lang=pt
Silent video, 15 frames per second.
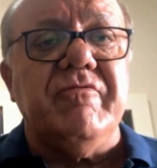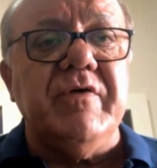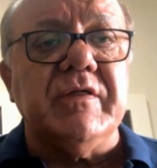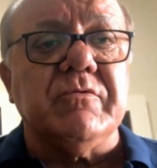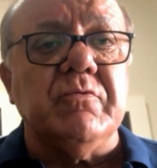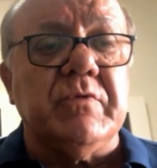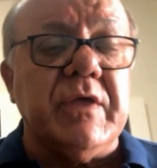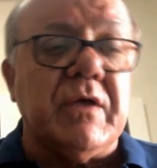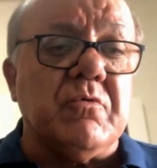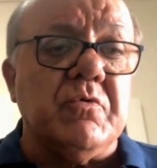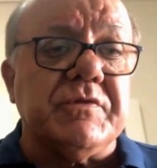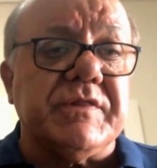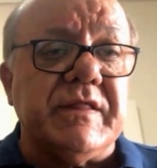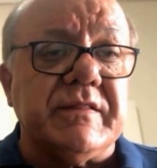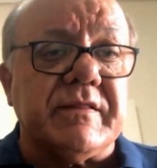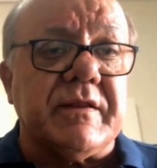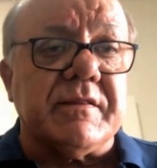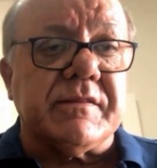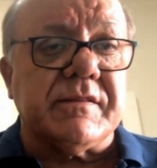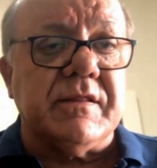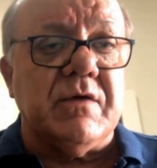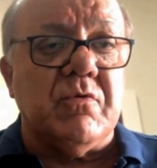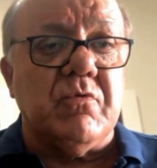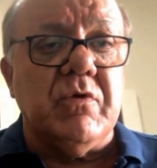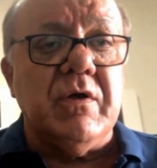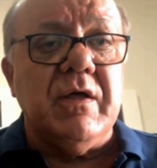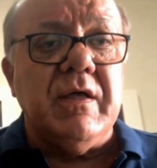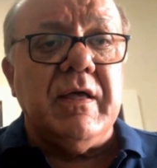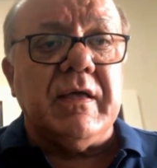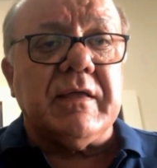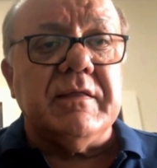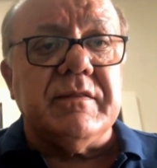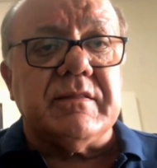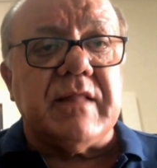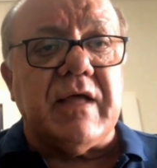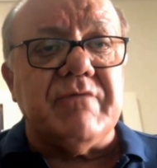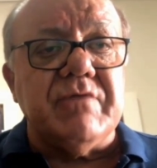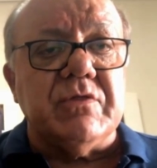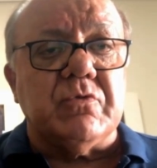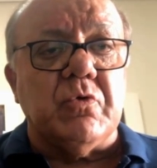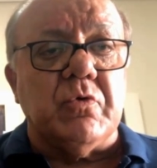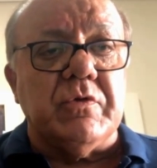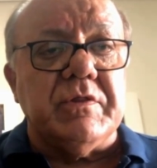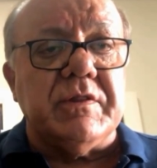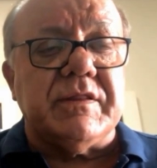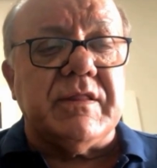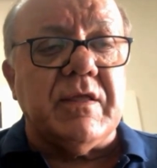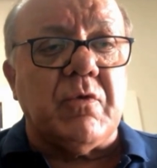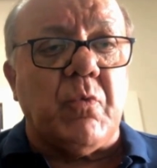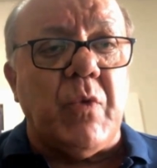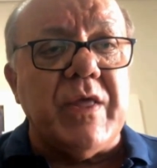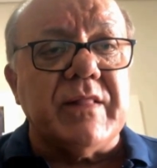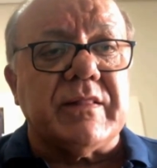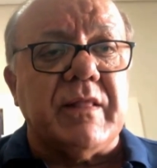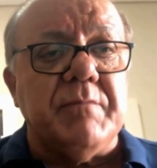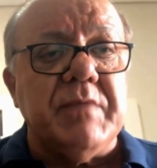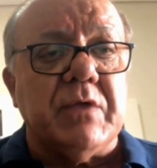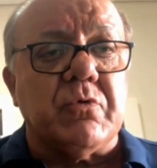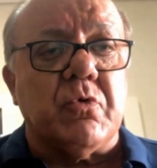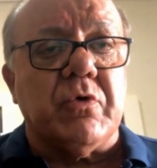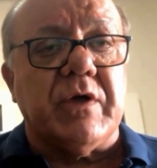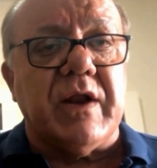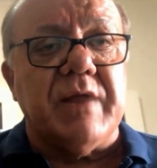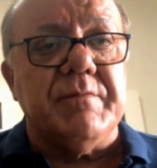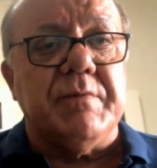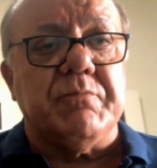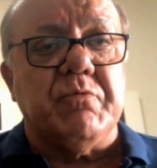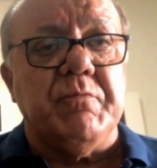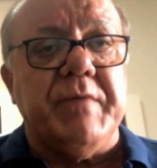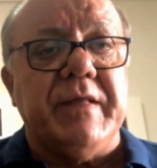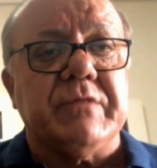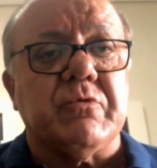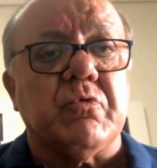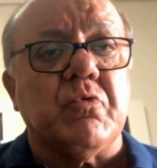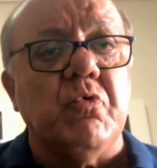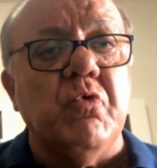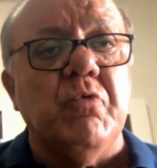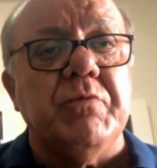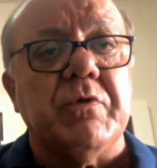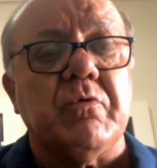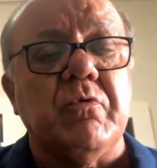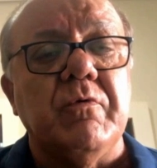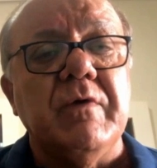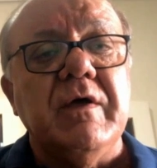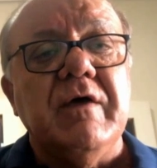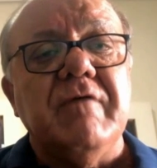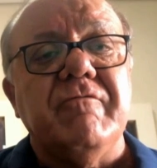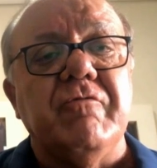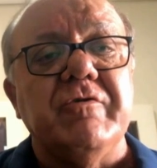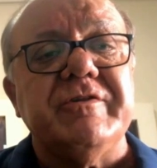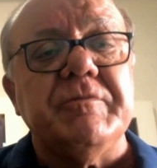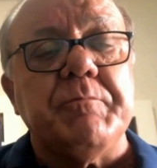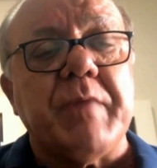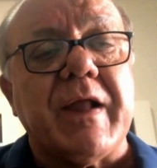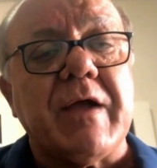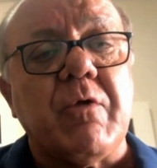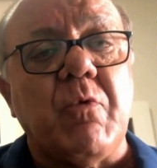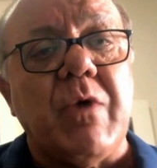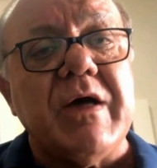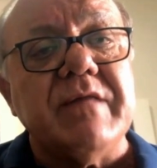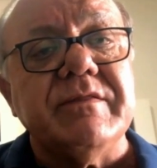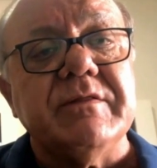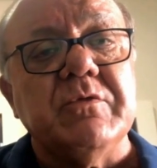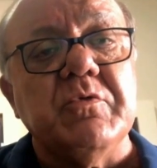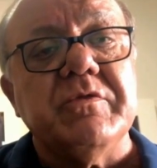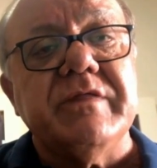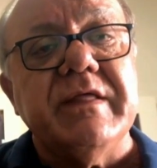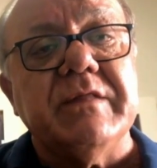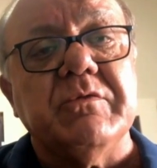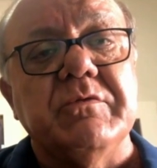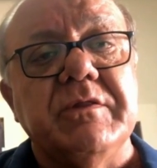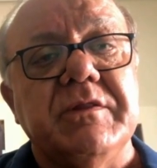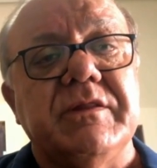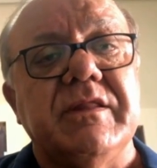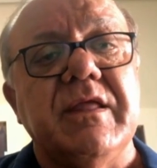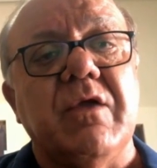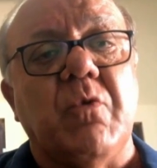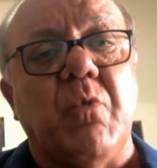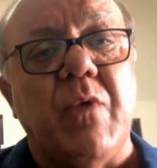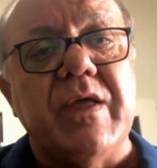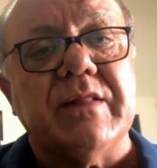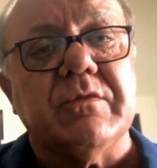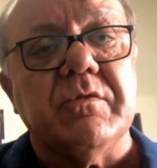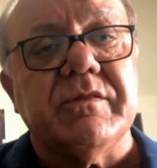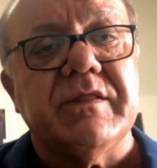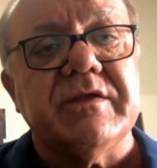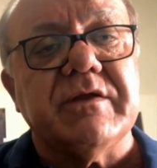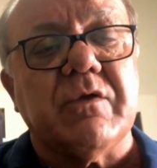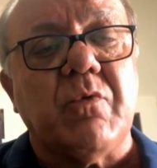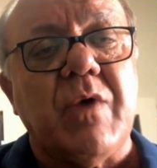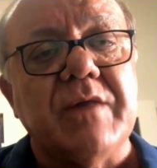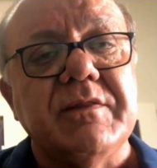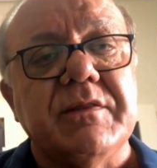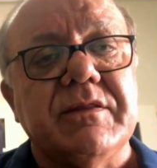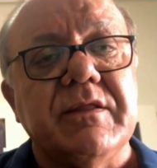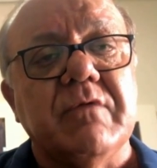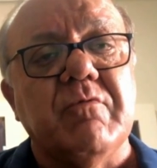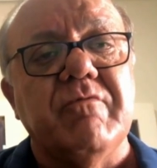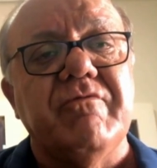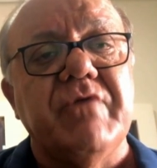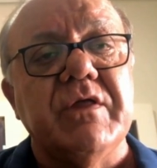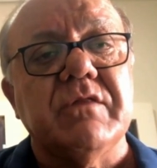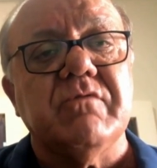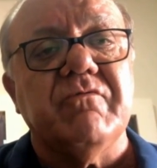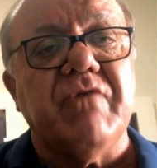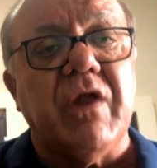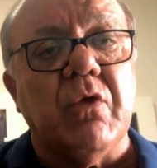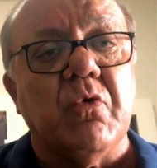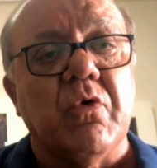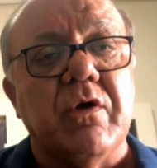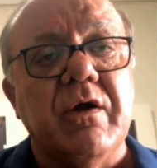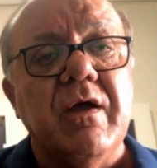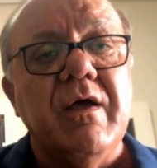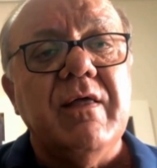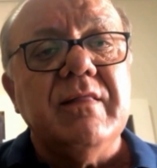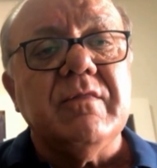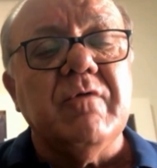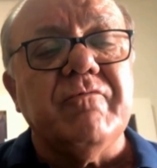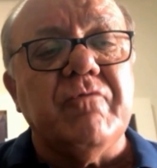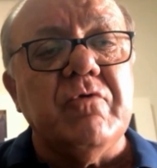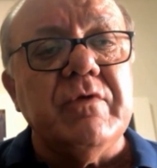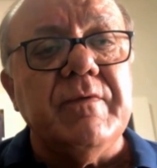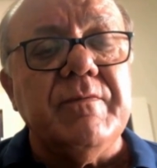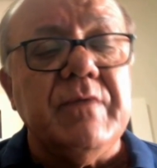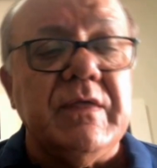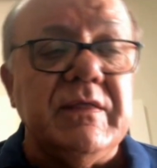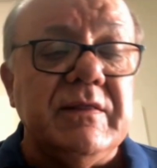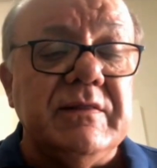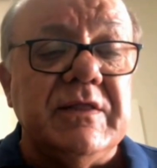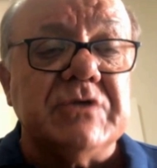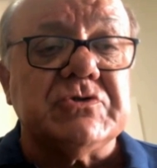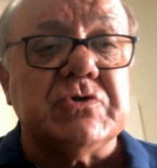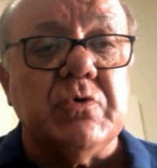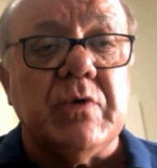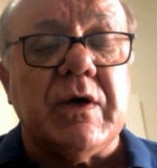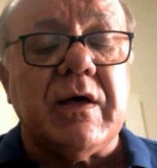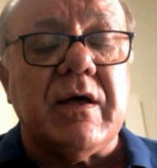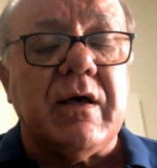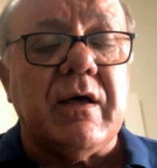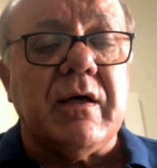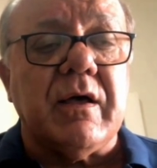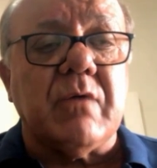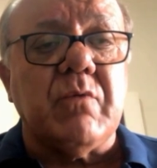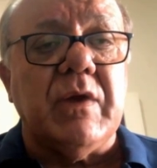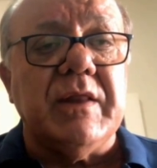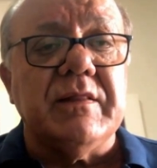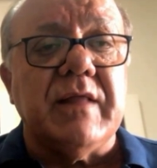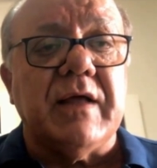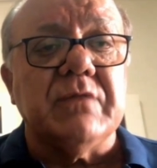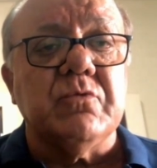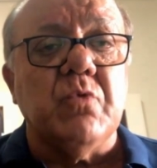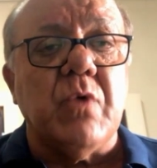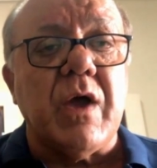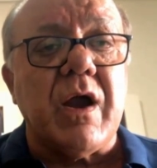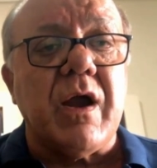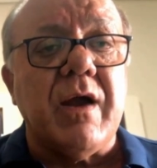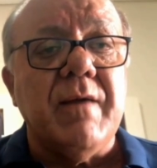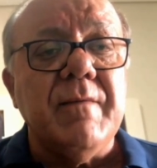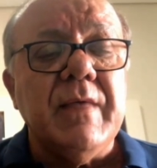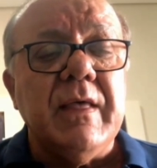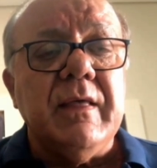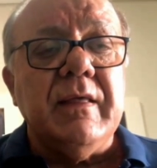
que fez com que a concentração, que estava em torno de 50 microgramas por metro cúbico, fosse para quase 250, ou seja, quase cinco vezes o valor. Então foi e deixou a qualidade do ar